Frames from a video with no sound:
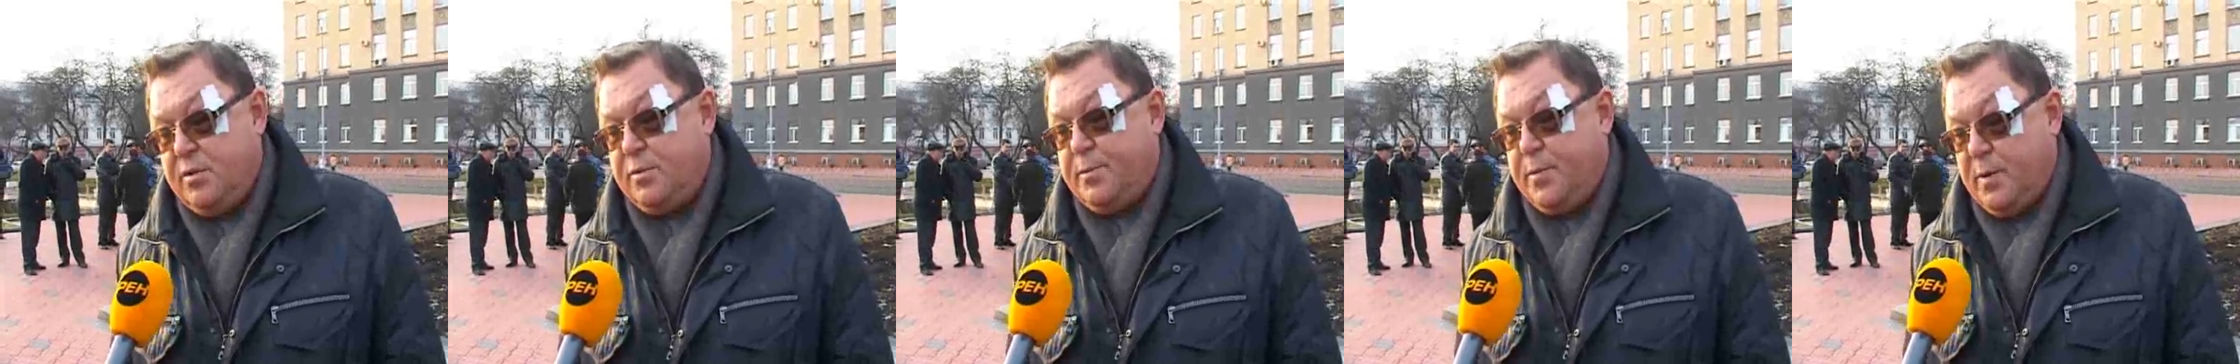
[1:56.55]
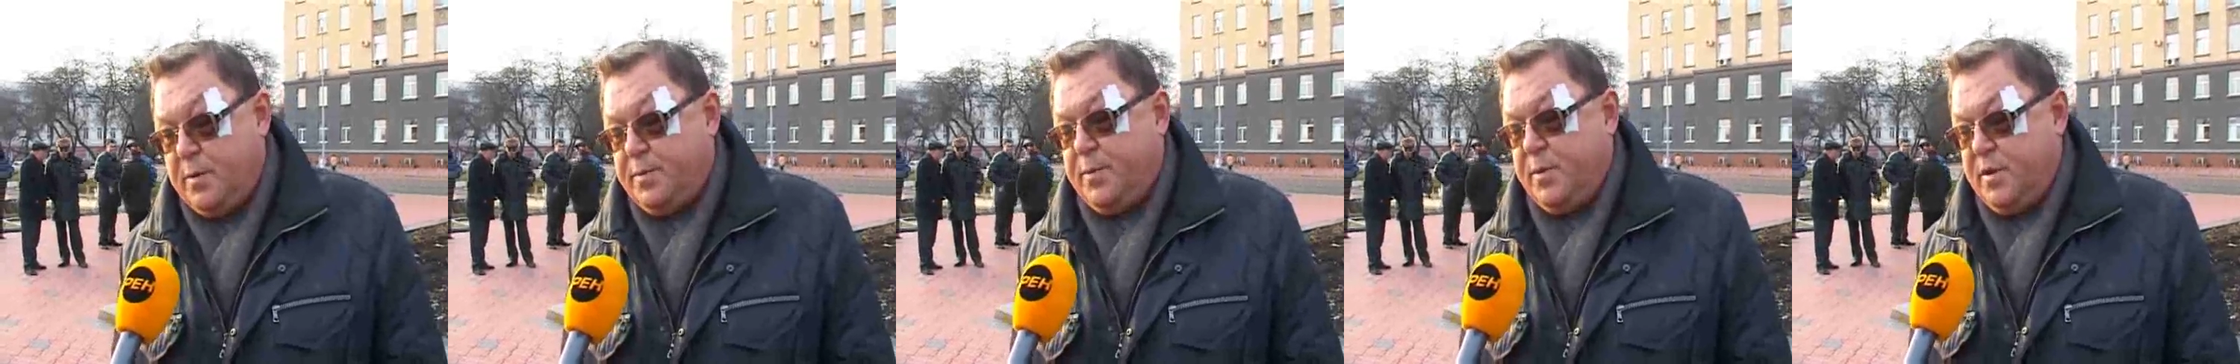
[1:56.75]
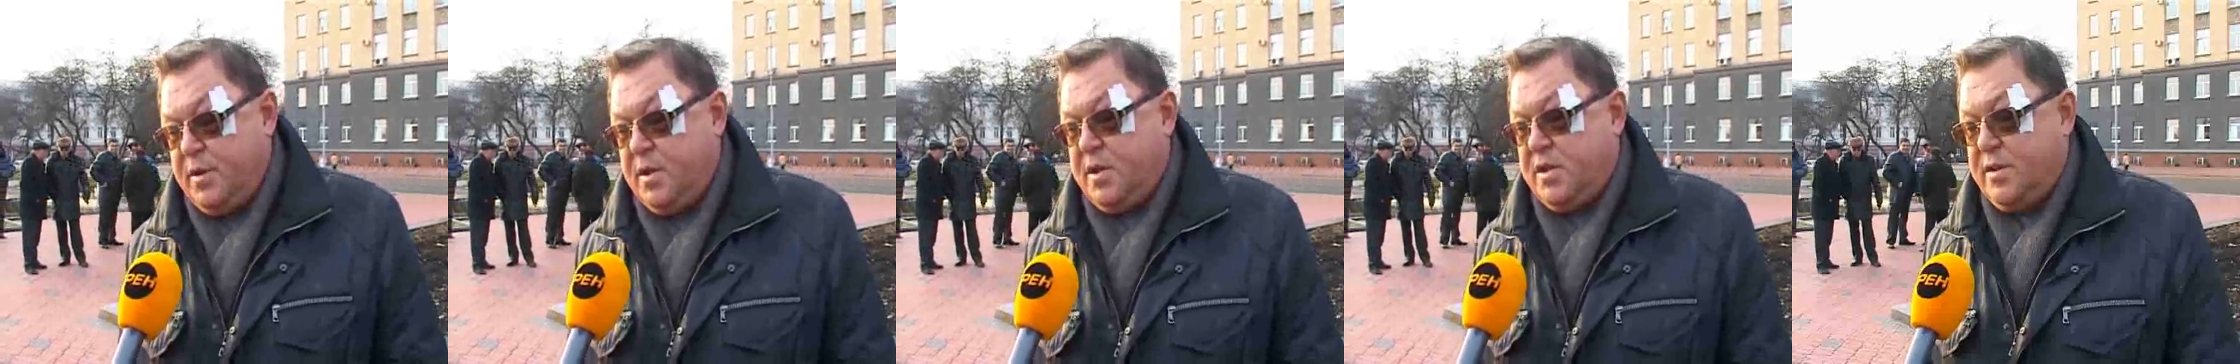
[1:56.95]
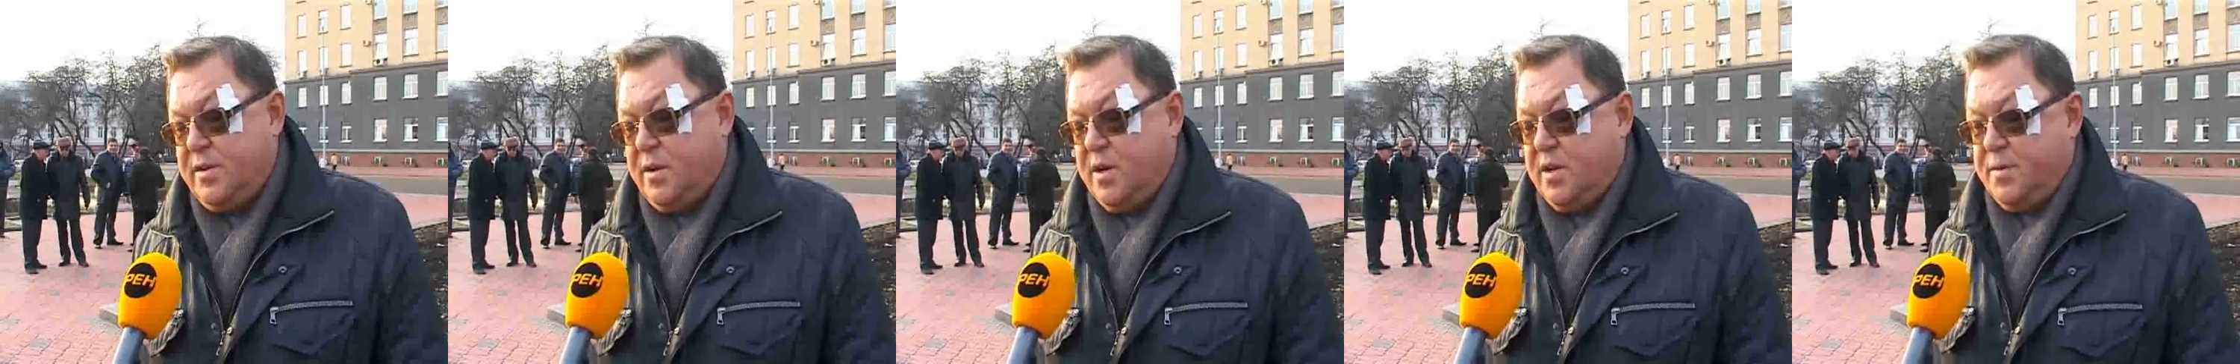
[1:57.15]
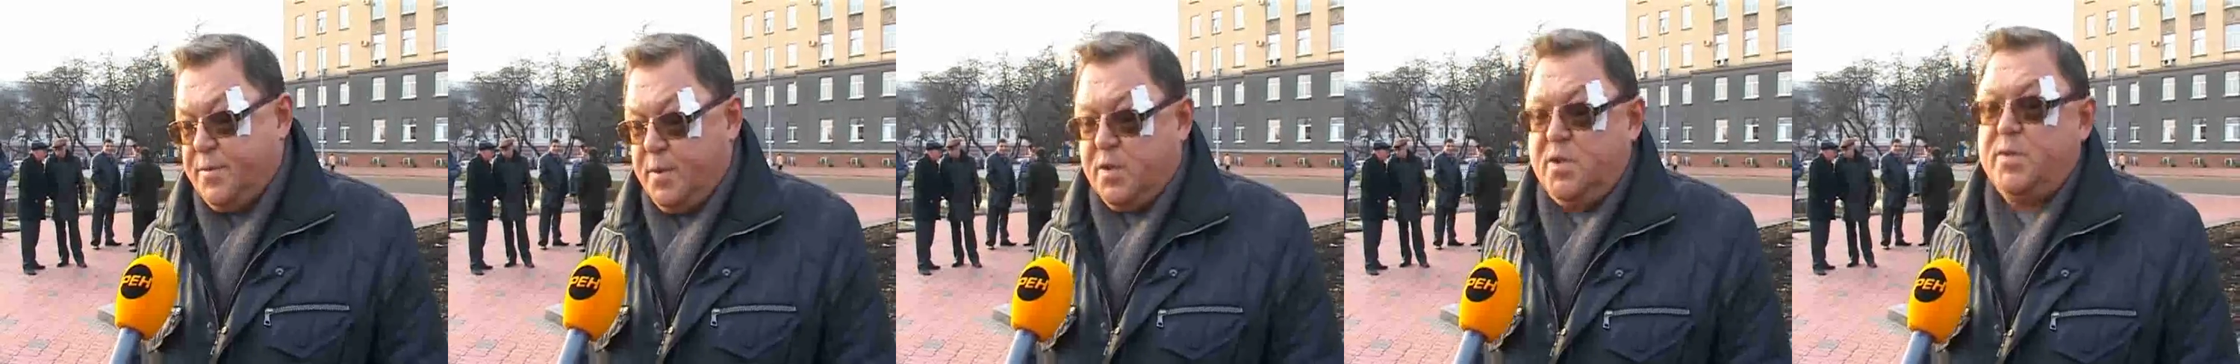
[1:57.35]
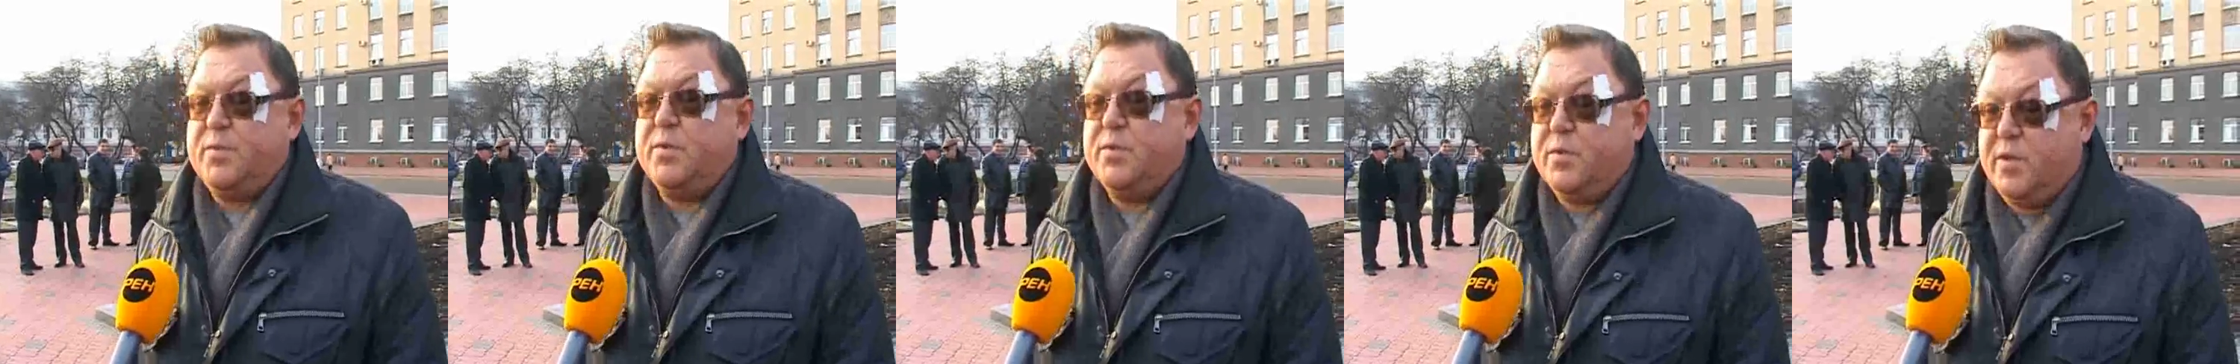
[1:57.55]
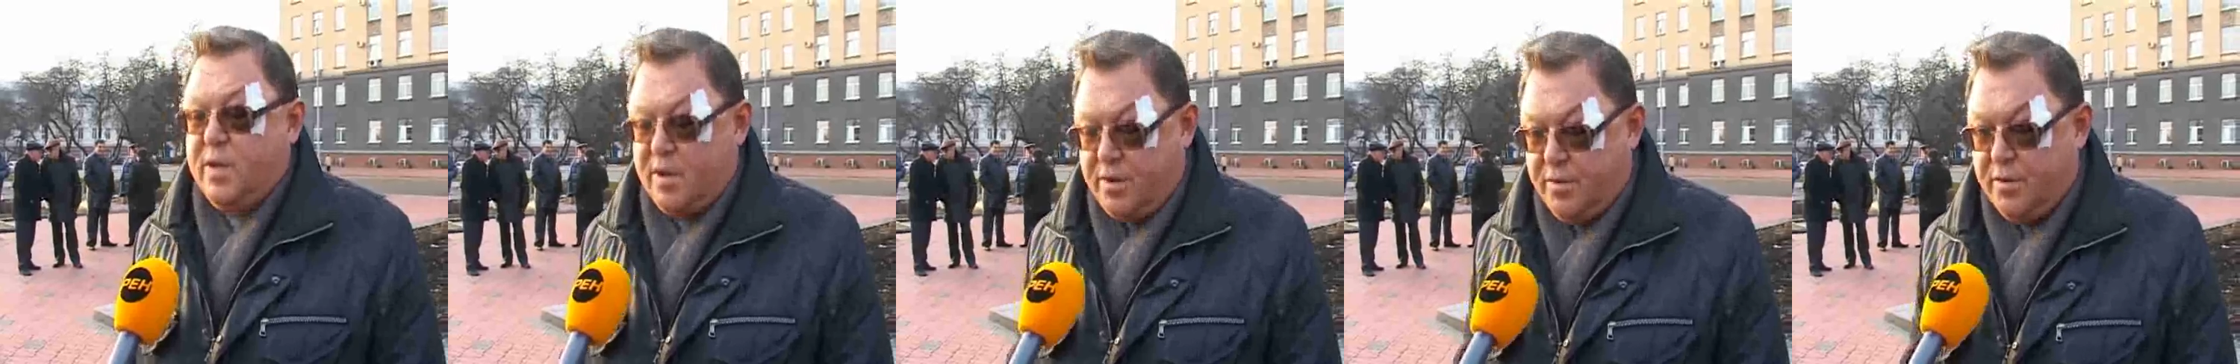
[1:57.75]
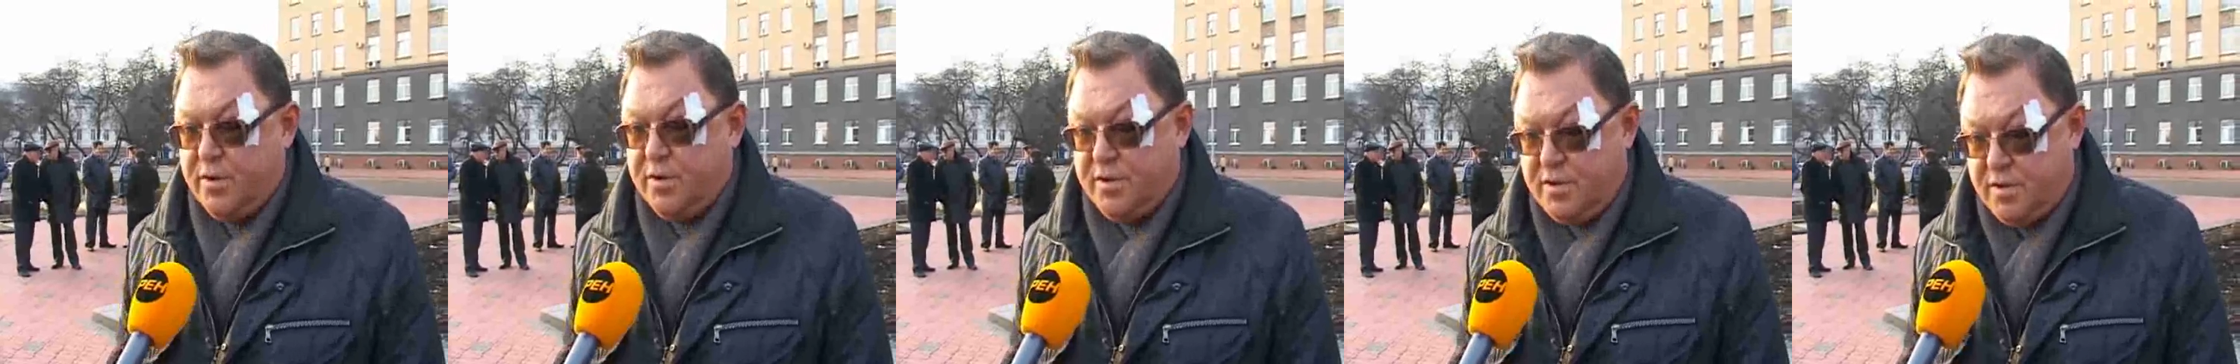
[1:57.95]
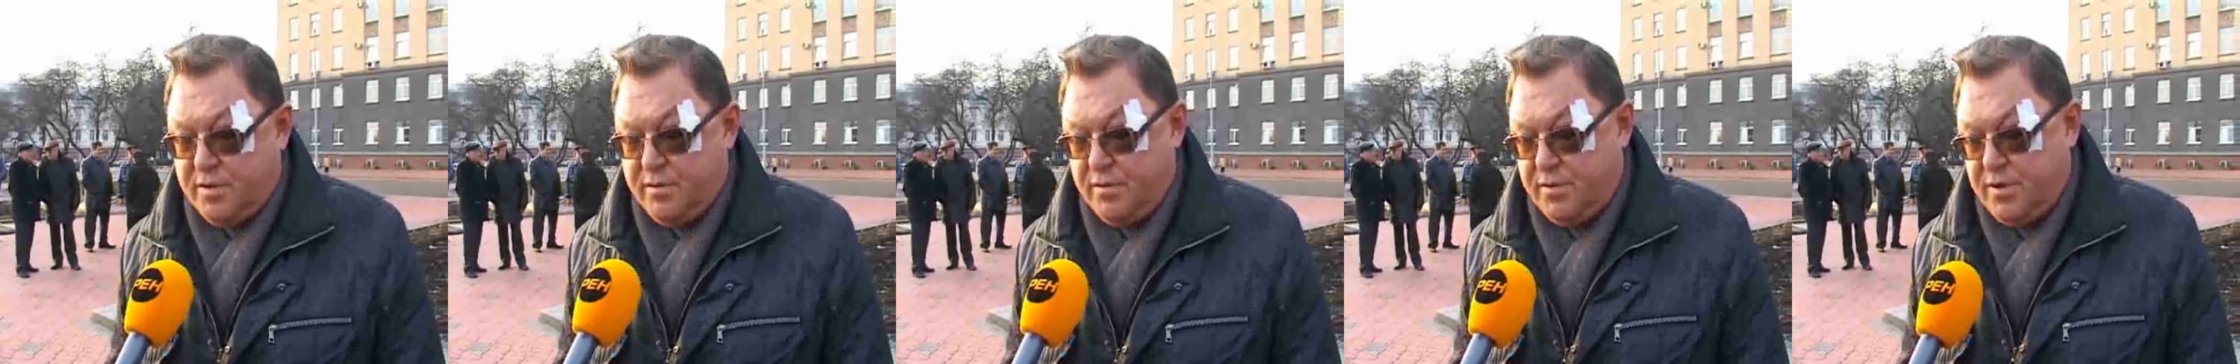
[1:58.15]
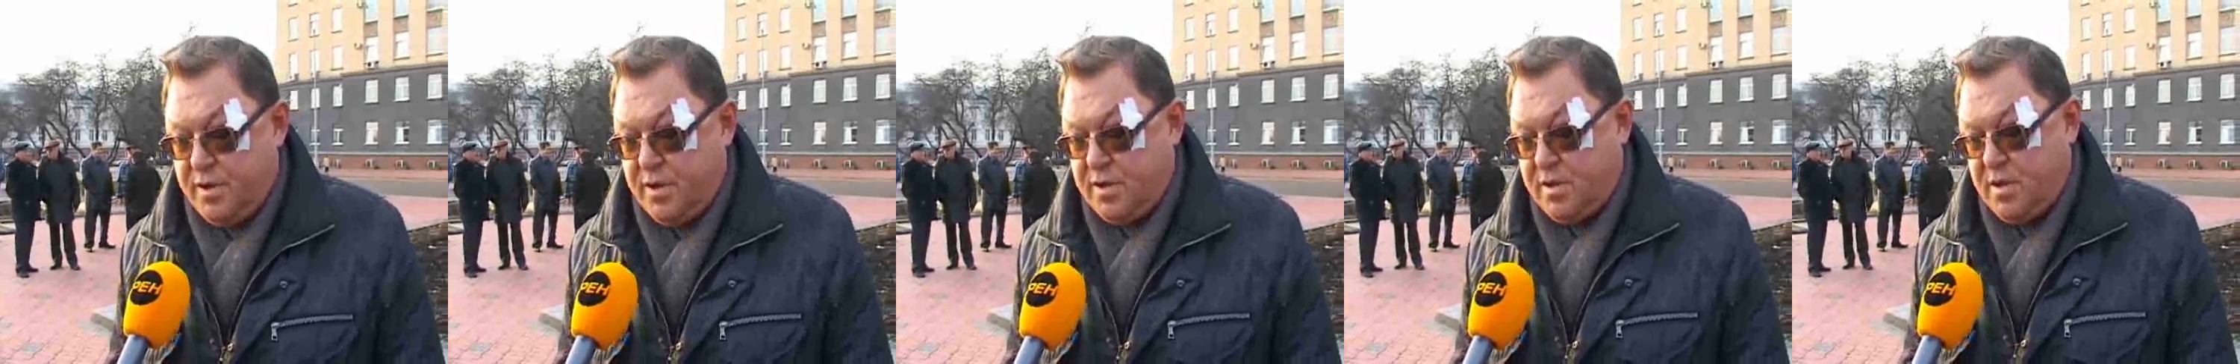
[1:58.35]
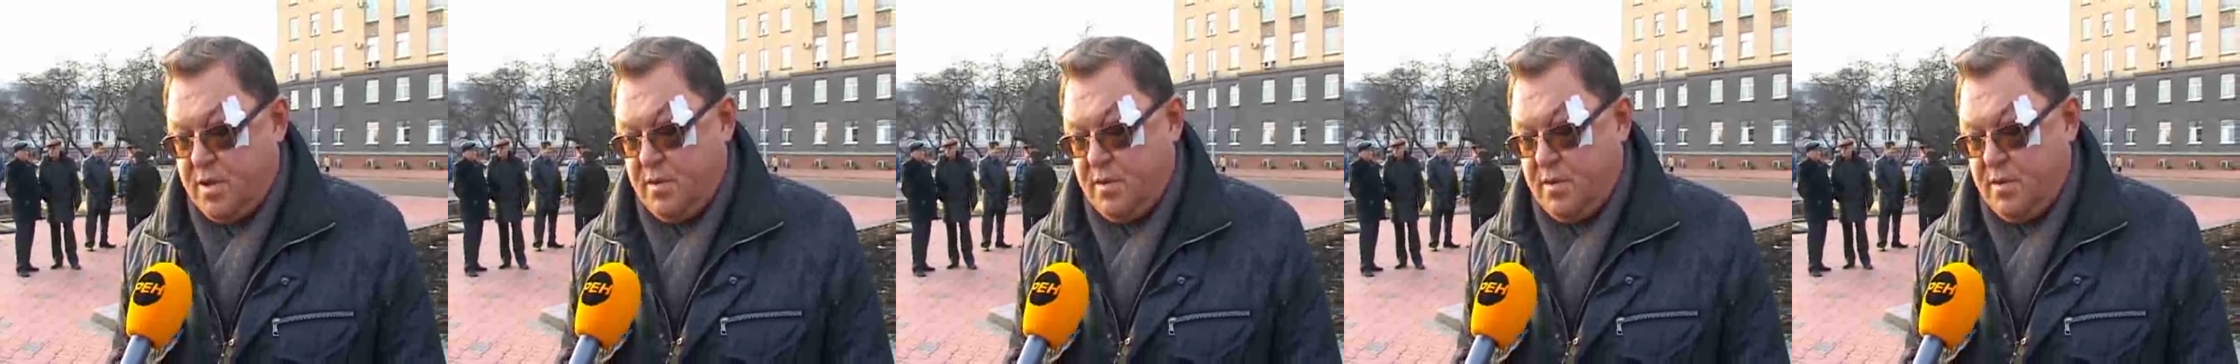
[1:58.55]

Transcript: поинтересовались, почему вы находитесь на участке.